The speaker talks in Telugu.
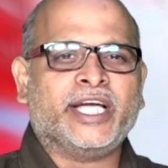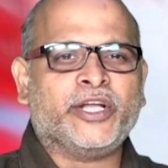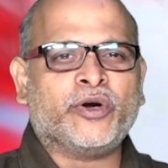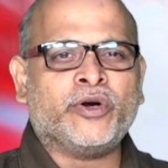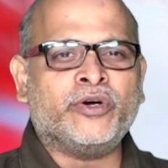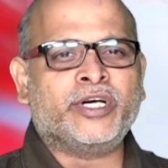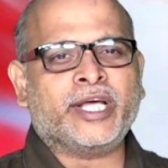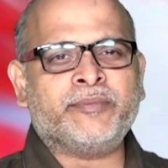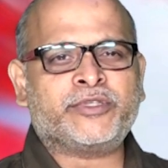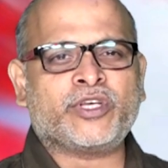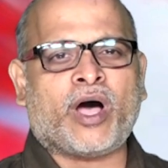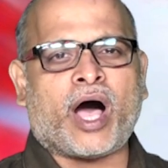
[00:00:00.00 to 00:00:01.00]
ఈ రెండు
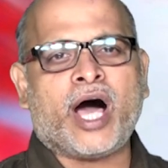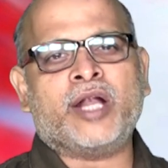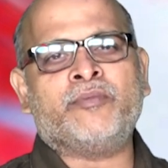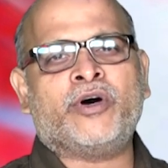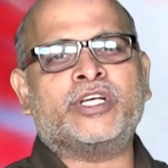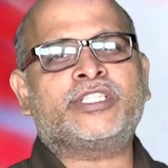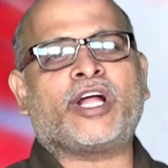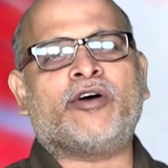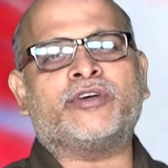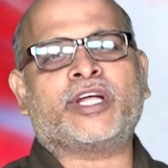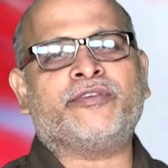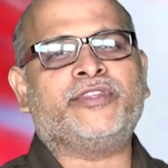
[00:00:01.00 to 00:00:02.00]
టీమ్స్ ఆల్మోస్ట్
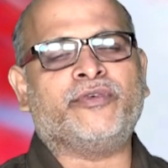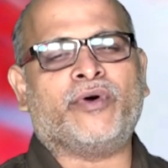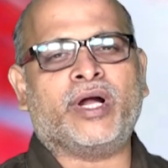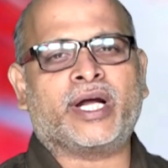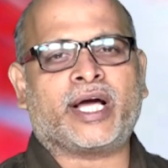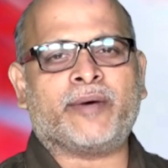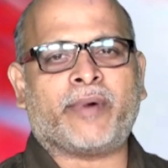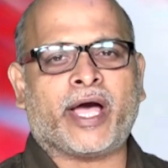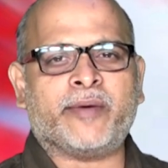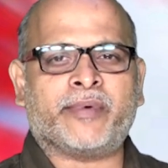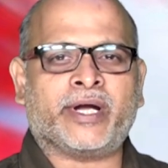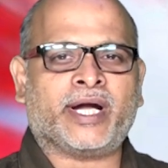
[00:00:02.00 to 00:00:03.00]
అవుట్ ఆఫ్ ది వరల్డ్ కప్
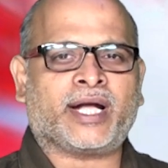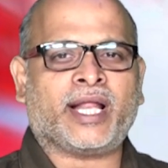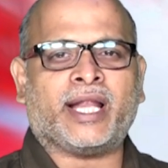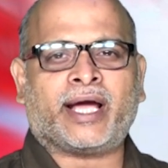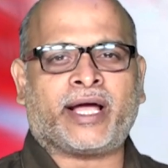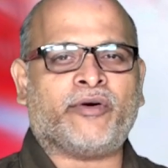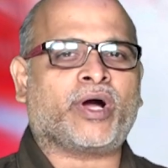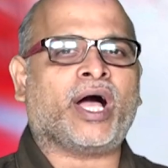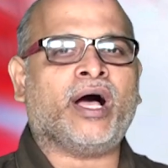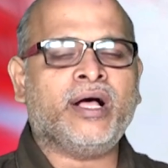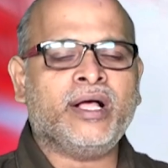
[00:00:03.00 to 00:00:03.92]
అయిపోయినట్లే లెక్క ఒక